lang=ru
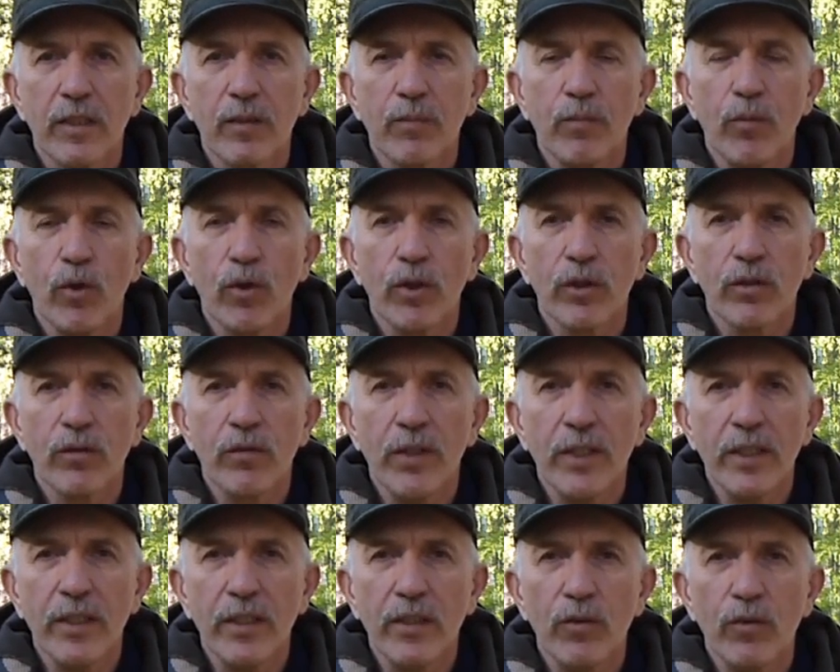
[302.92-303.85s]
сбор
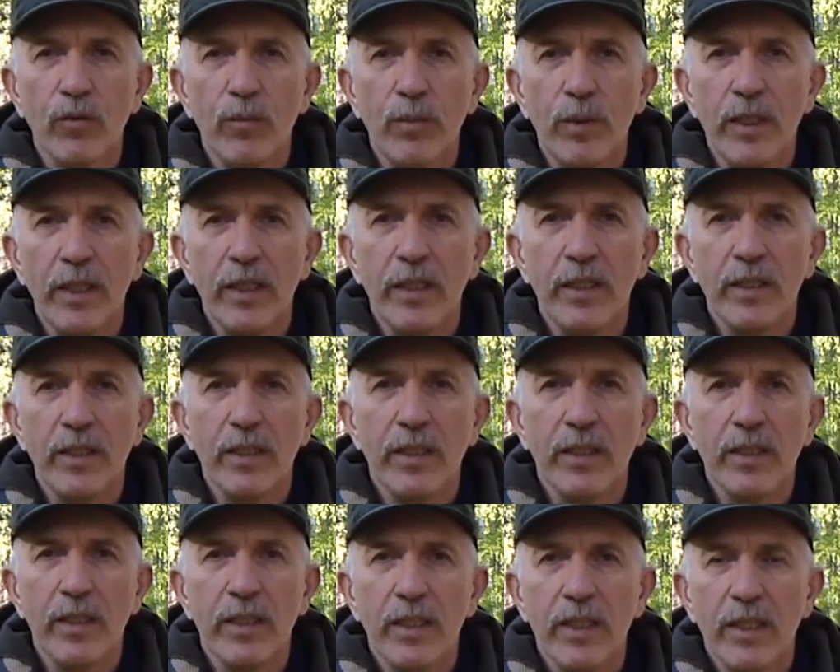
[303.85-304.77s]
20 рублей,
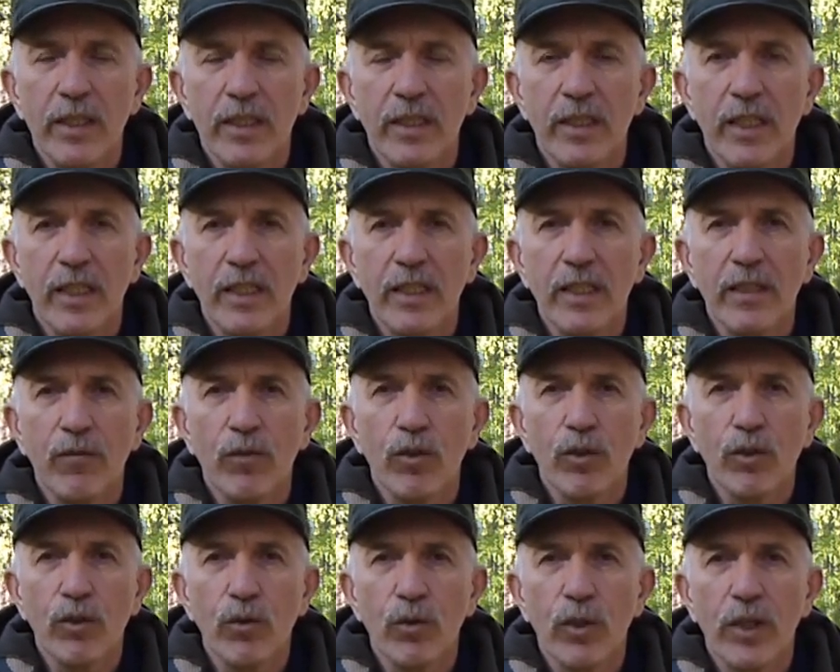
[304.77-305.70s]
за
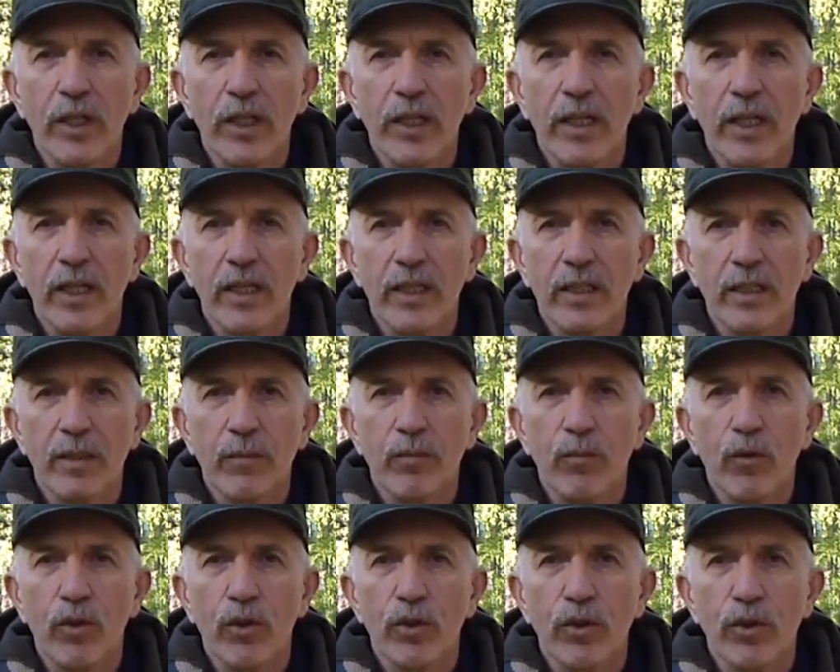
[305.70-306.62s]
одного глухаря
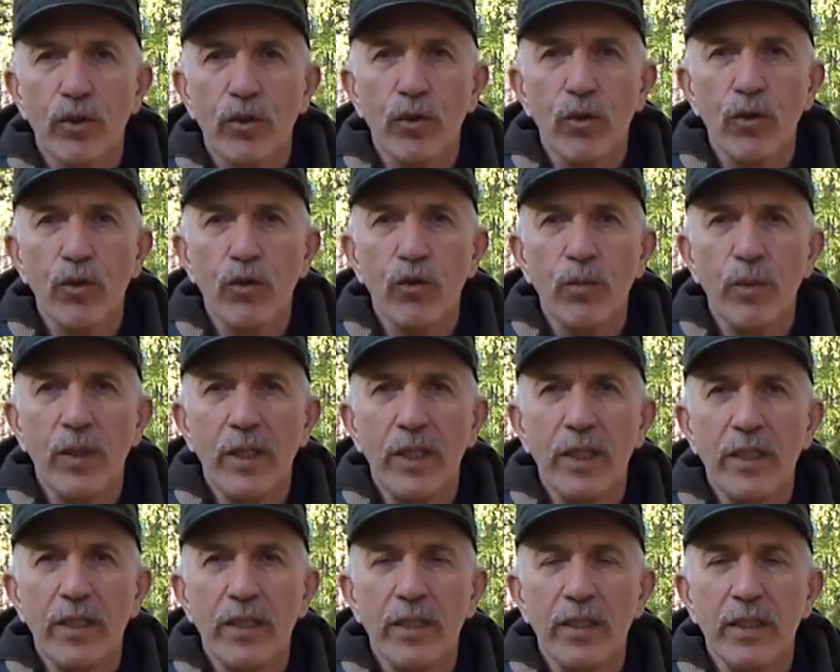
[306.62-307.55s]
сбор 100
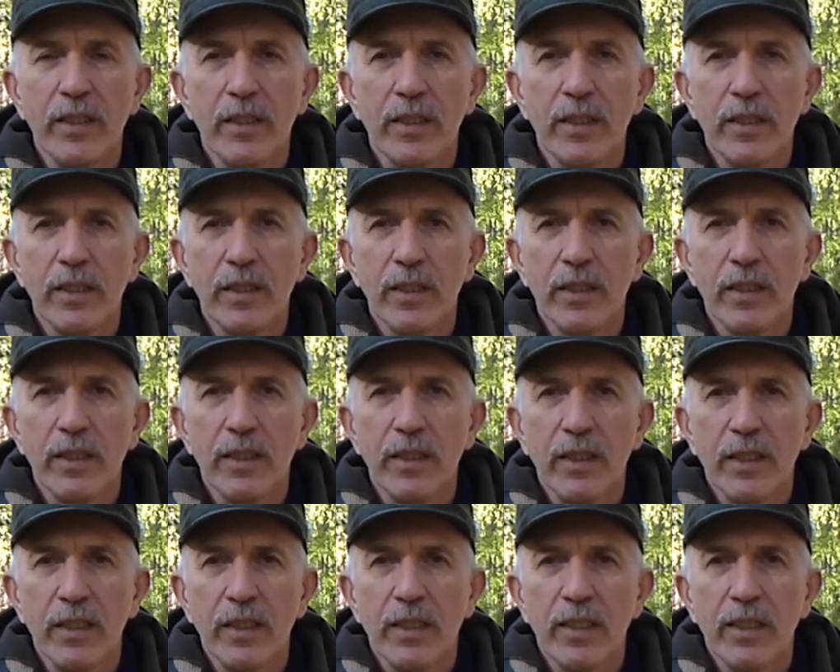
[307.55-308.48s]
рублей,
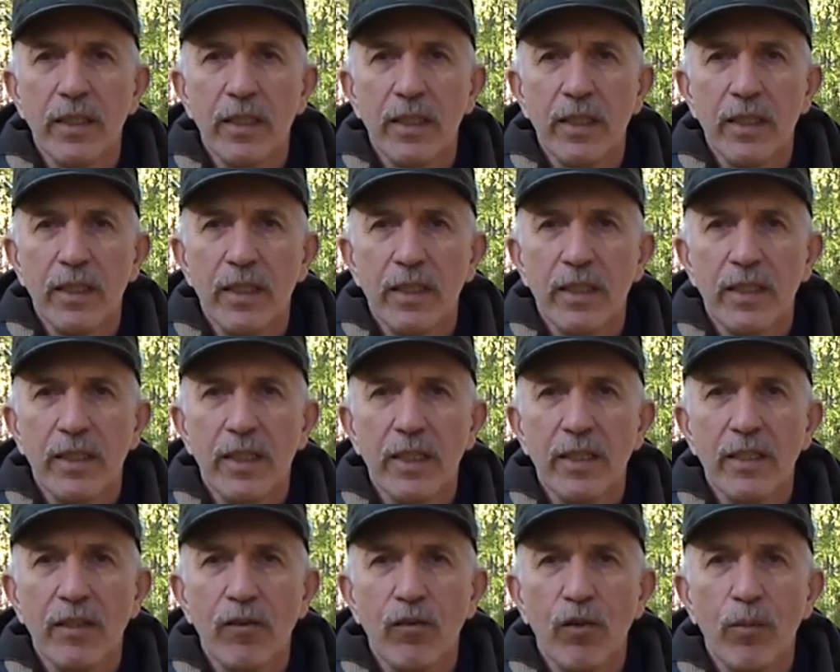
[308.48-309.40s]
за
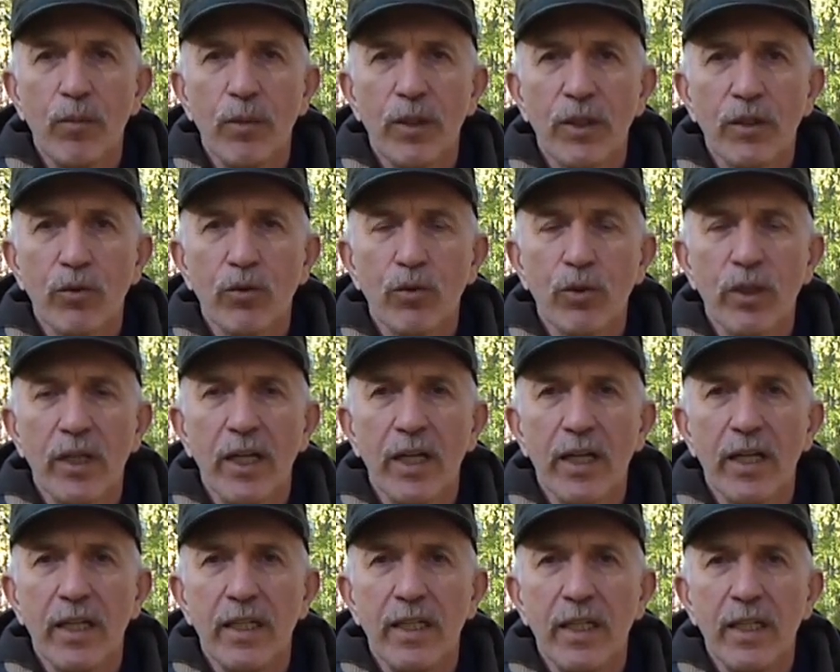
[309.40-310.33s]
одного
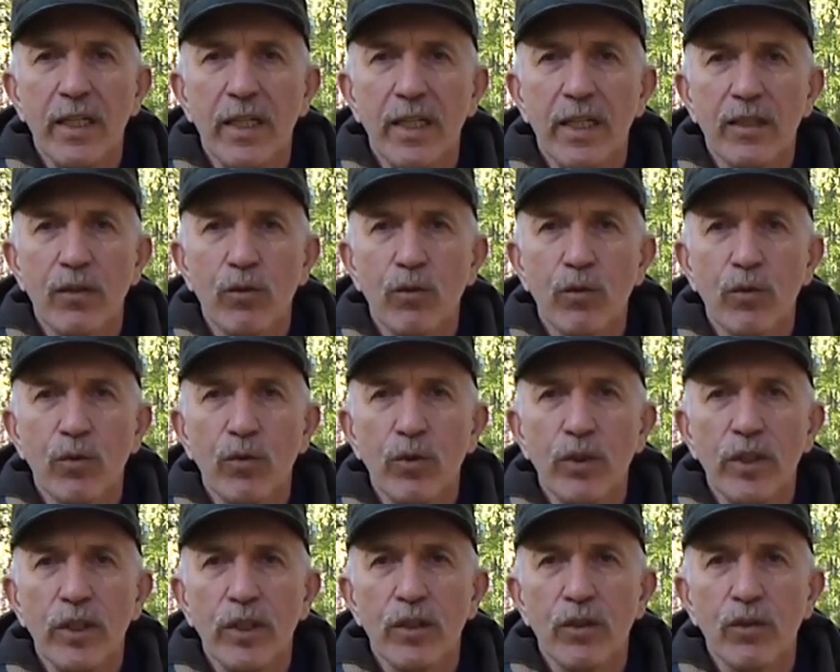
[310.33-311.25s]
барсука или одну
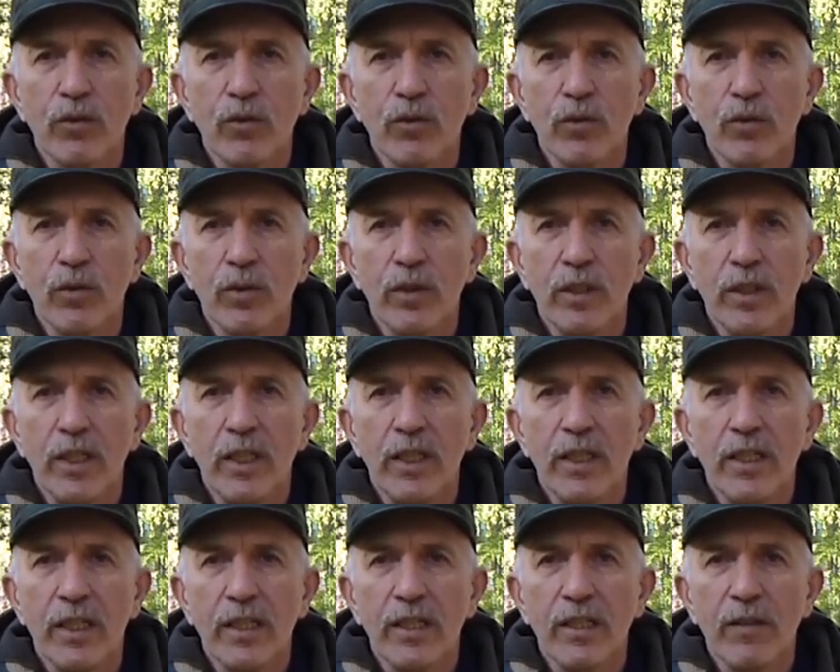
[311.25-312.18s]
куницу
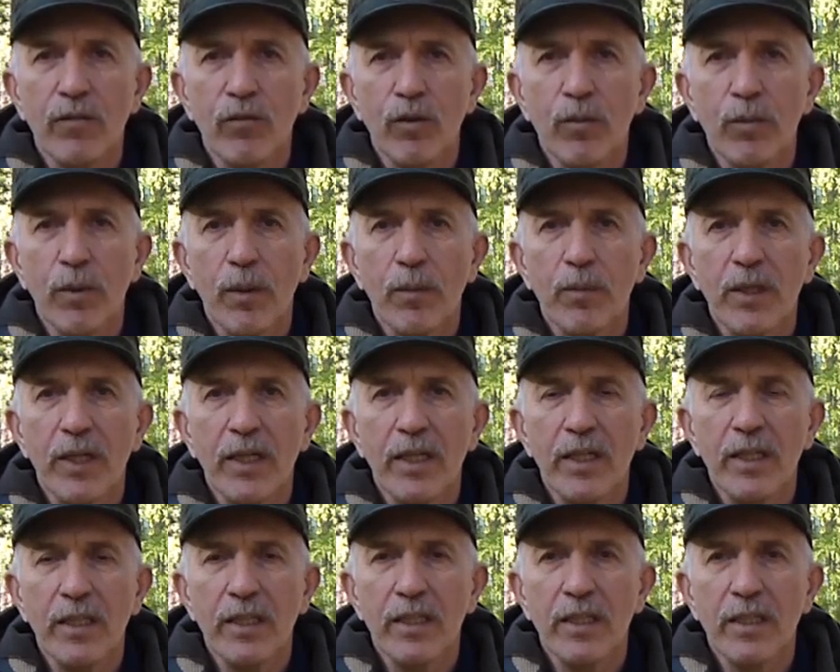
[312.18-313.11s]
или одного
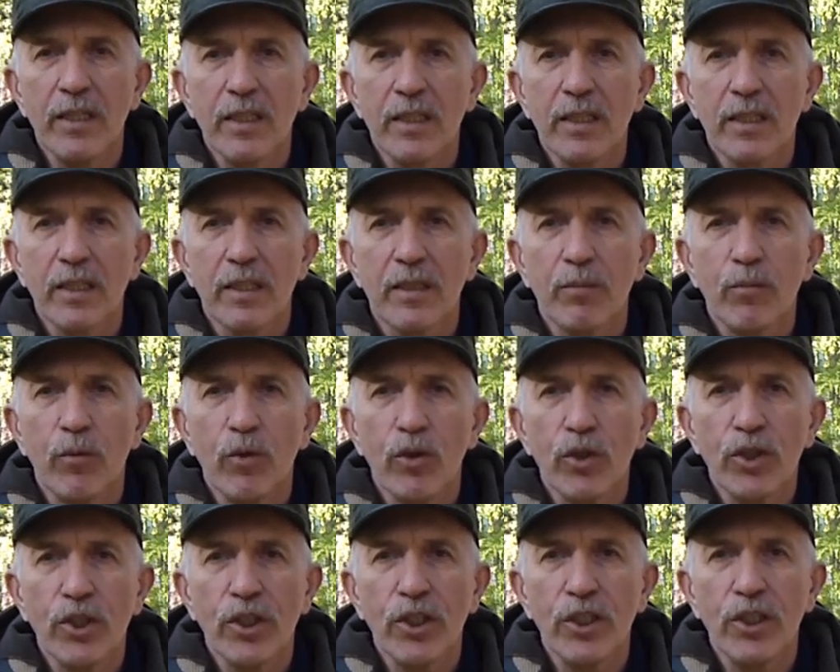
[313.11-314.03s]
бобра
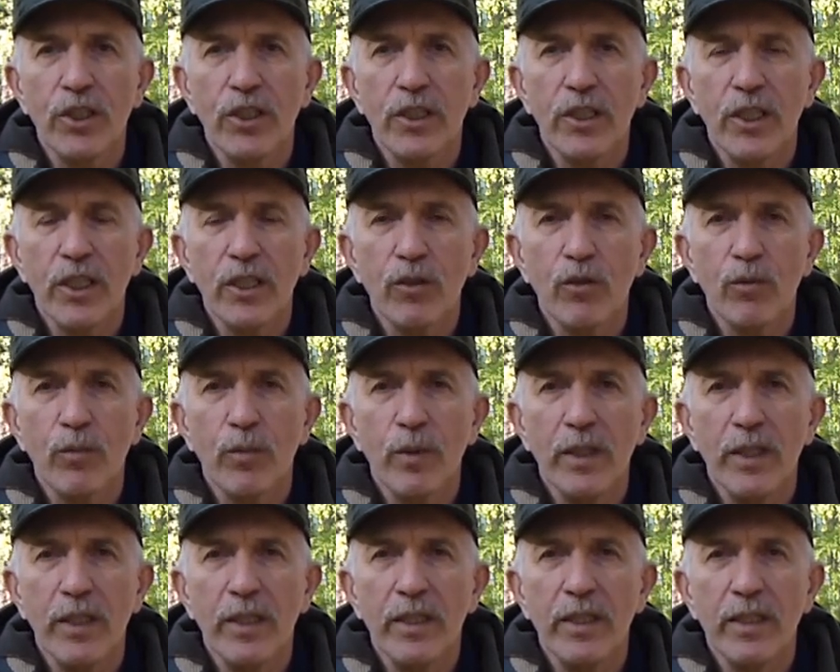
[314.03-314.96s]
сбор 60
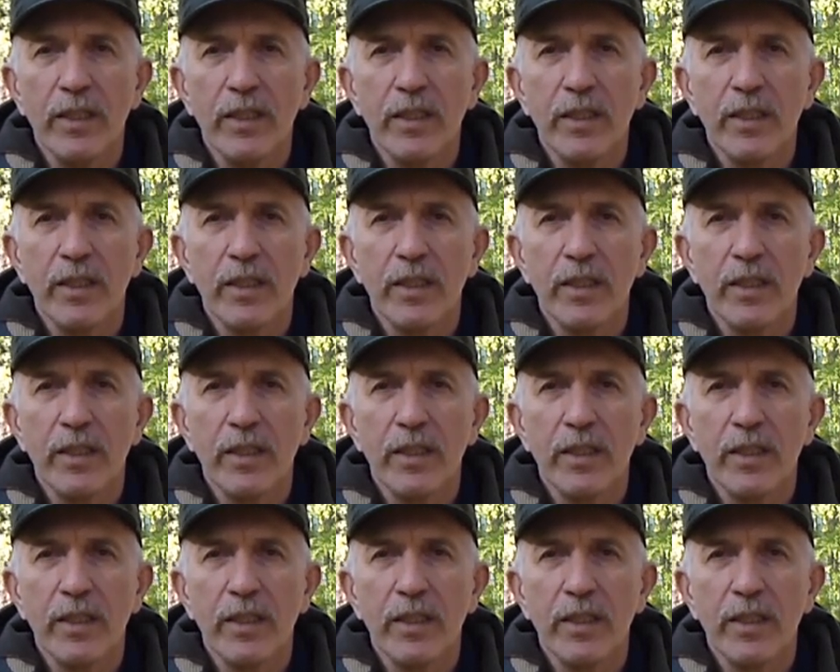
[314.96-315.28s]
рублей.